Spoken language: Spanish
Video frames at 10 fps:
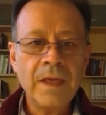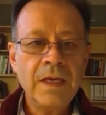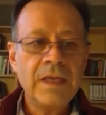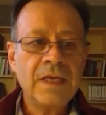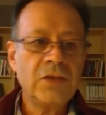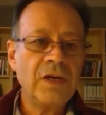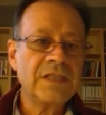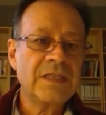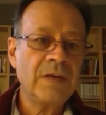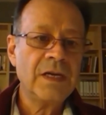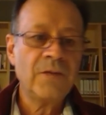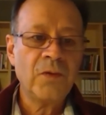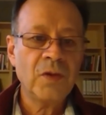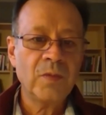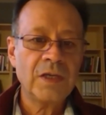Y hace una semana el
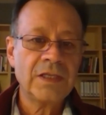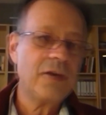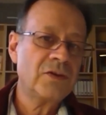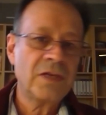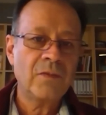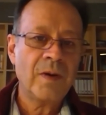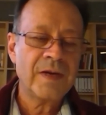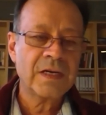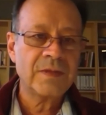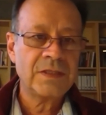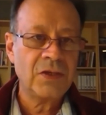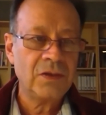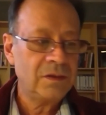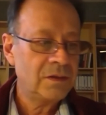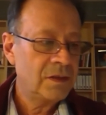Fondo Monetario hizo una nueva
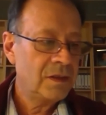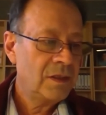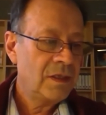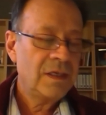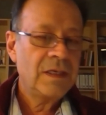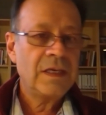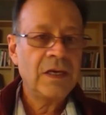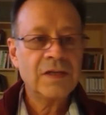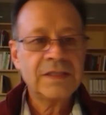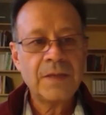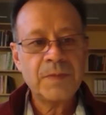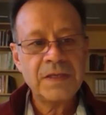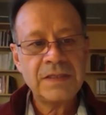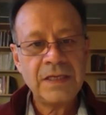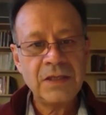revisión y ahora está
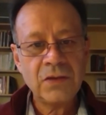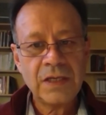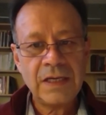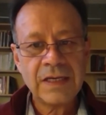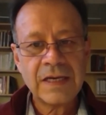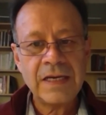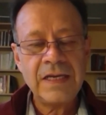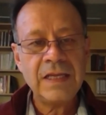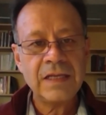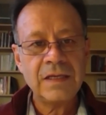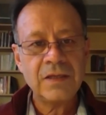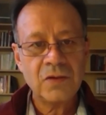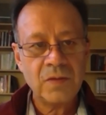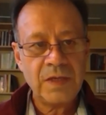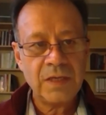prediciendo que la caída de la
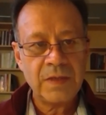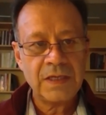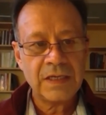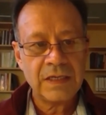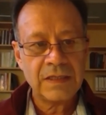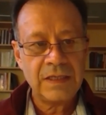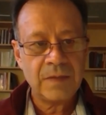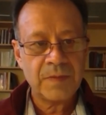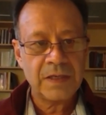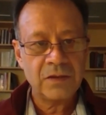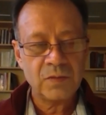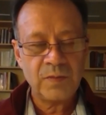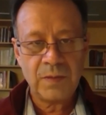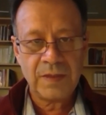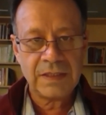economía en América Latina para el
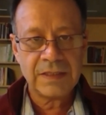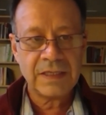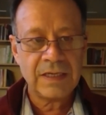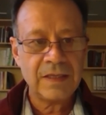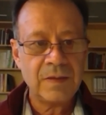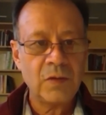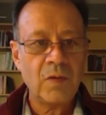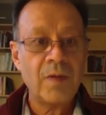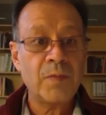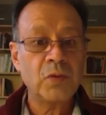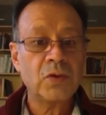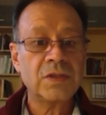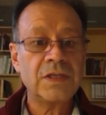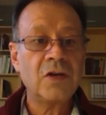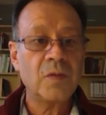2020 será de
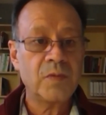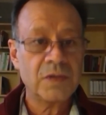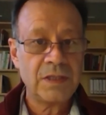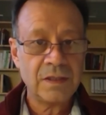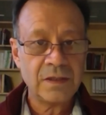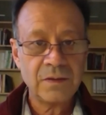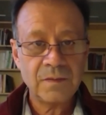9.5%. O